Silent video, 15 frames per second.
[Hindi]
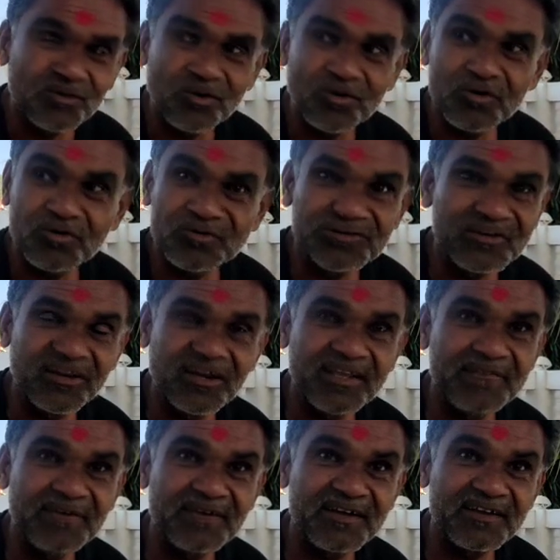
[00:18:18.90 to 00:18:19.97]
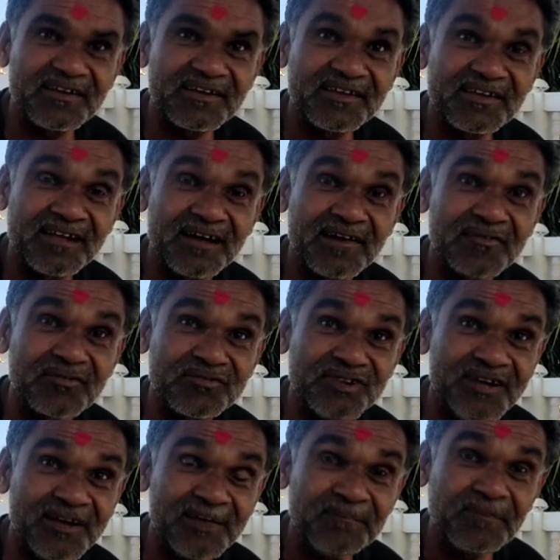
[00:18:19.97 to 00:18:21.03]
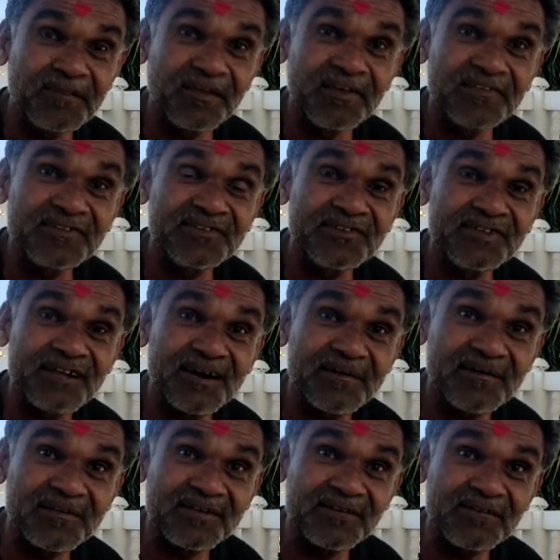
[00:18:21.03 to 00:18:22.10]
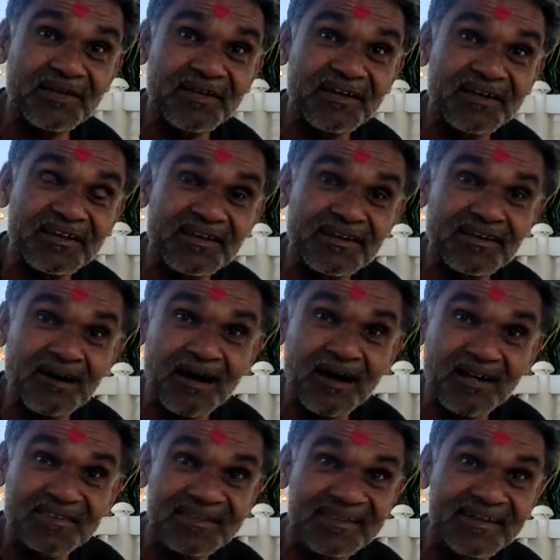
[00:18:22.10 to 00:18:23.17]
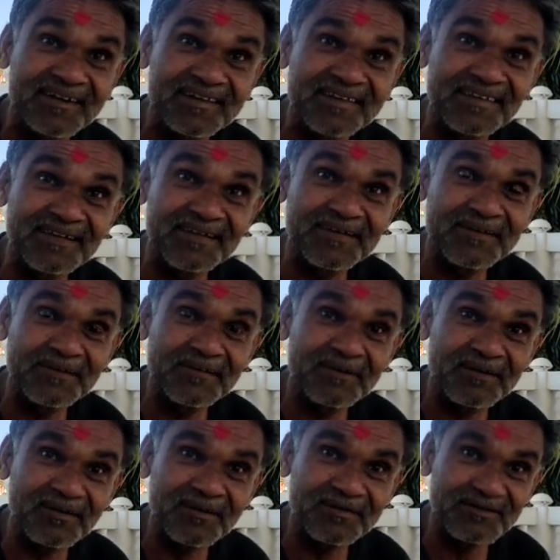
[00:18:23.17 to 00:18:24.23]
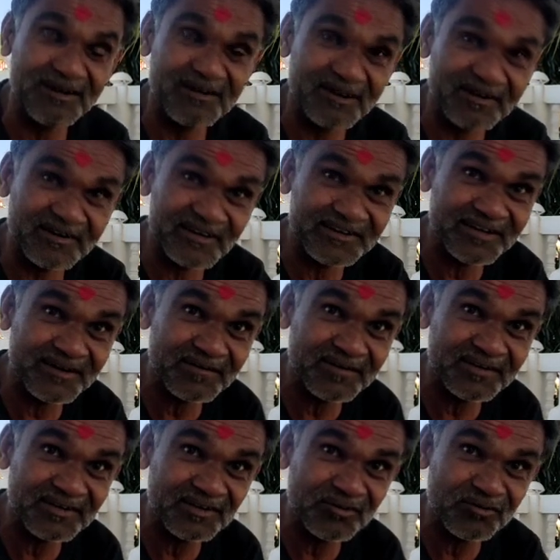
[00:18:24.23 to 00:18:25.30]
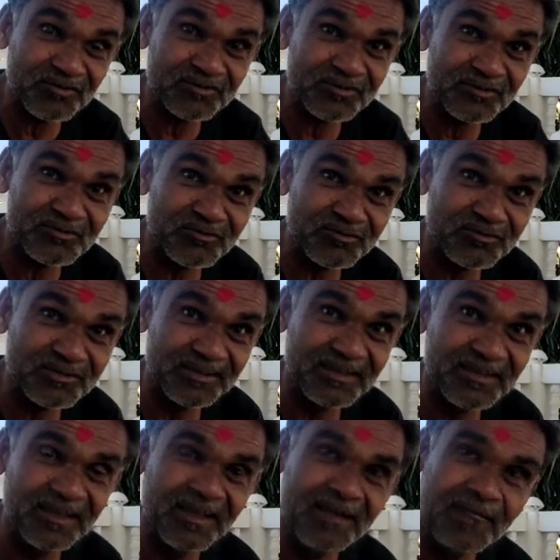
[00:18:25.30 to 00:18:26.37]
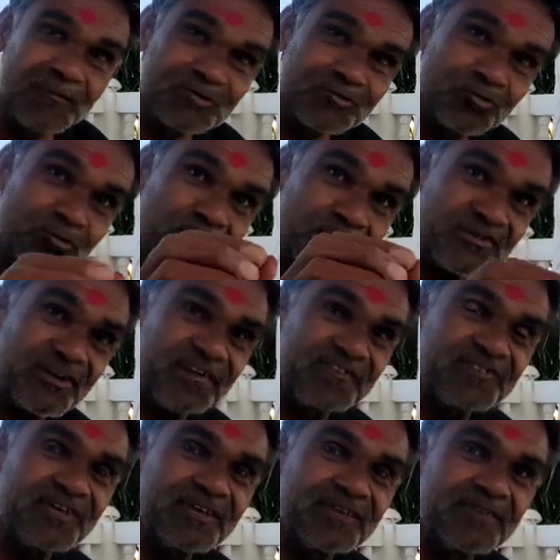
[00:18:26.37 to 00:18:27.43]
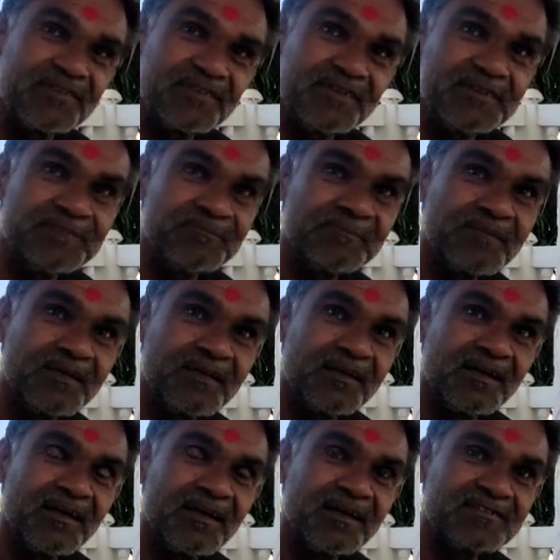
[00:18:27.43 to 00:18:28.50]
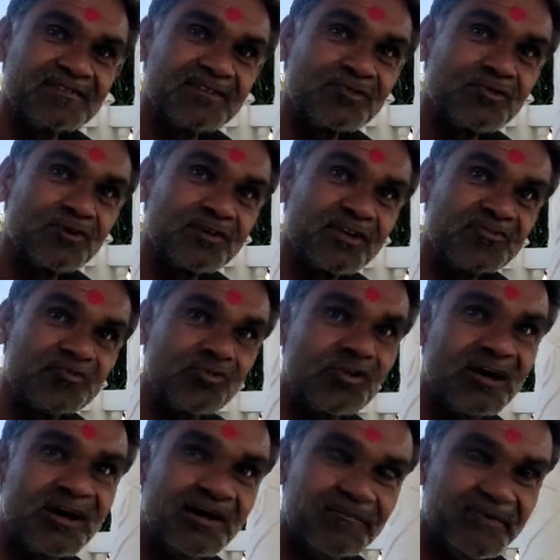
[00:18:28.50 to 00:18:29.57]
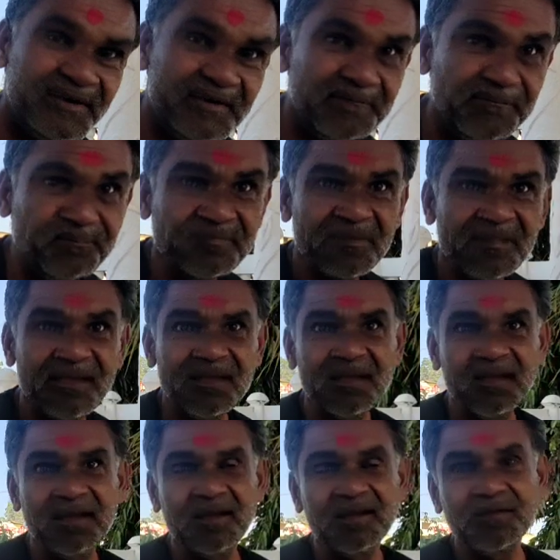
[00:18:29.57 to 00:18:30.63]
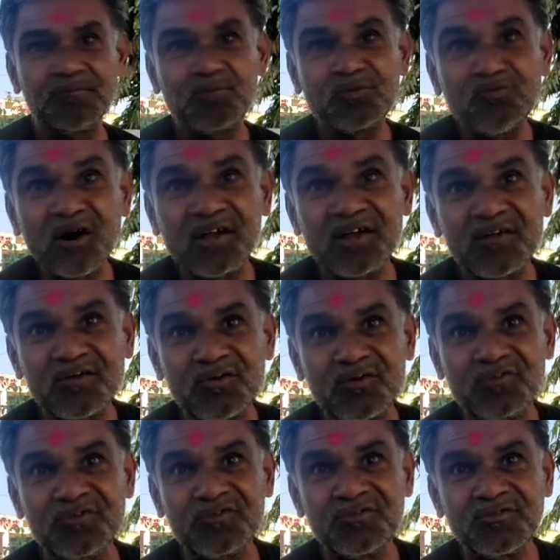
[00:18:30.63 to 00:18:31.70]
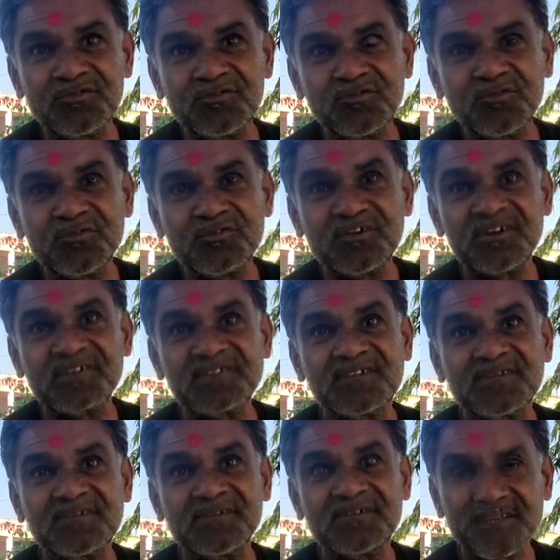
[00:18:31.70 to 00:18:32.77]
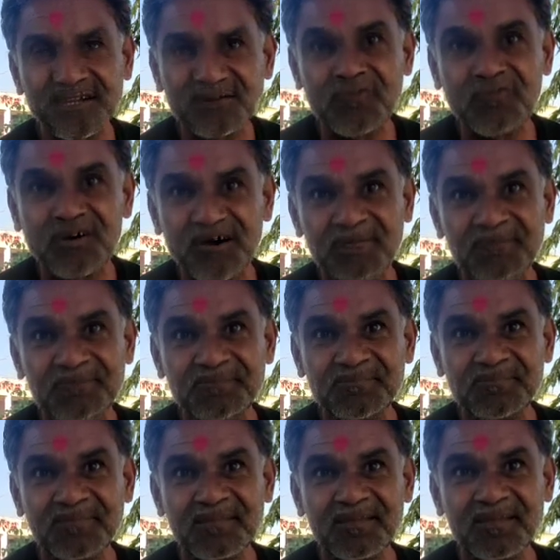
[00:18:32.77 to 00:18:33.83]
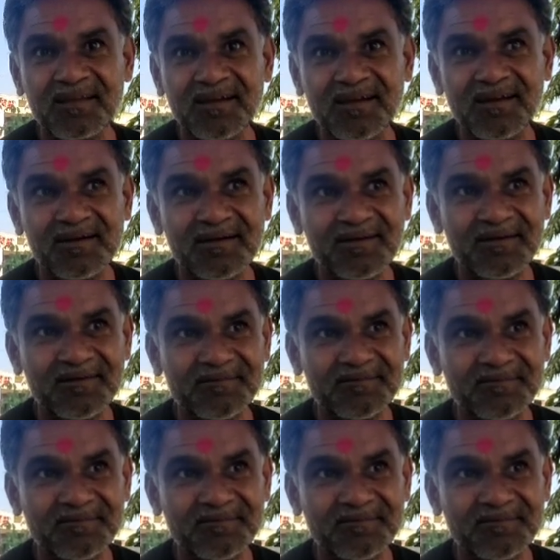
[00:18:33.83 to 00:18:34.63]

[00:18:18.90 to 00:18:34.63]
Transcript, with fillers: तो सिंगा जी महाराज ने क्या सोचा ऐसी जगह पर जन्म लिया कि इनका हाथ नहीं लगने दिया मतलब जहाँ कंडे छाप रहे थे गऊ की छपरूण थी मैं हम्म। सुबह साढ़े सात बजे सन 2016 में बुधवार के रोज सुबह साढ़े सात बजे जन्म हुआ दो